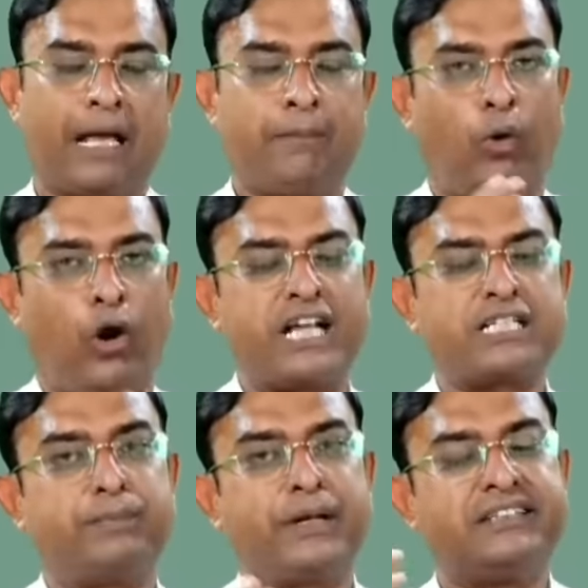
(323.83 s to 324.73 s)
তাই
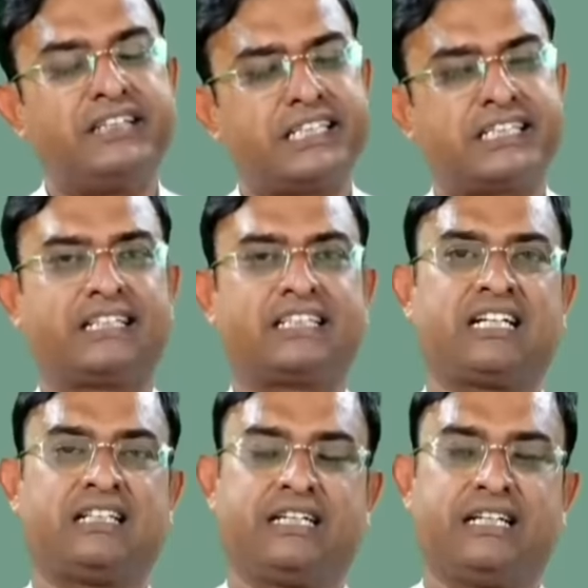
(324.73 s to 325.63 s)
বয়স বৃদ্ধির
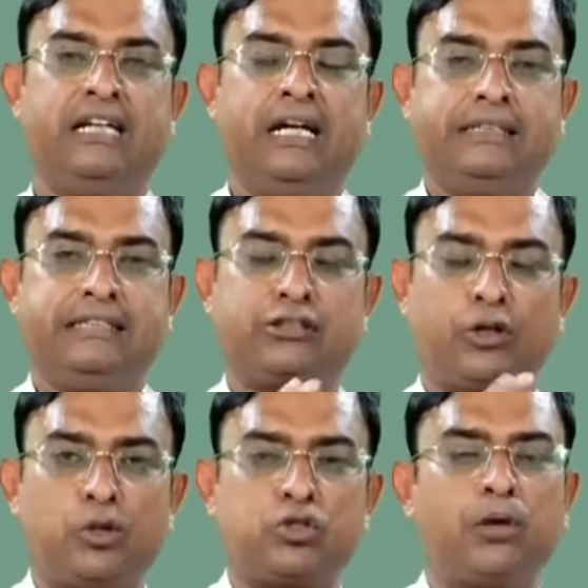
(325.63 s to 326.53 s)
সাথে সাথে যে
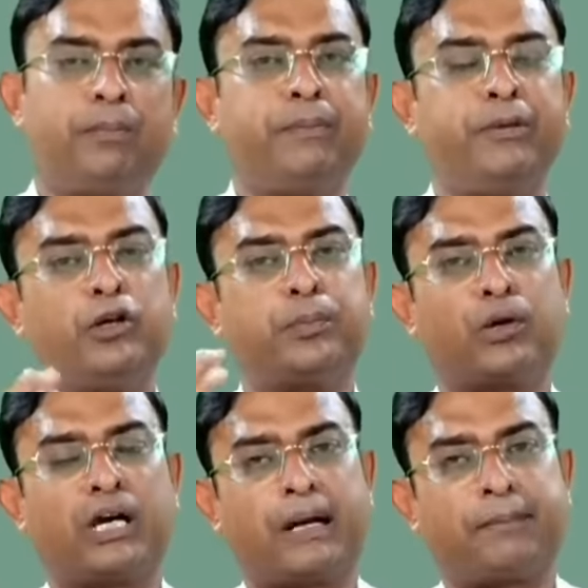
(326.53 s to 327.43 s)
সমস্ত বিভিন্ন
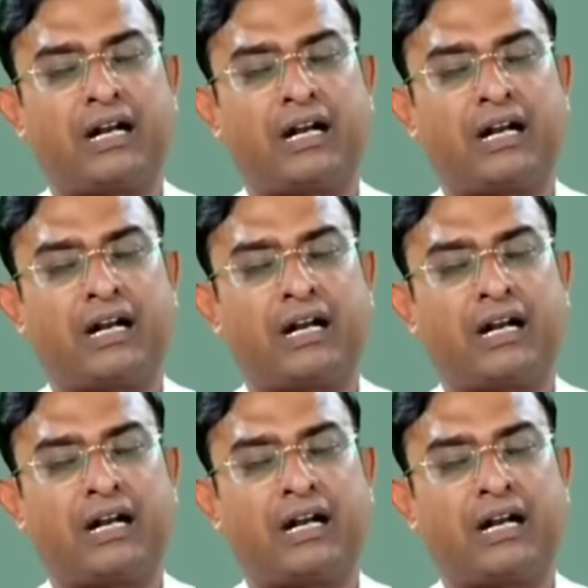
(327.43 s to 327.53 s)
প্রকার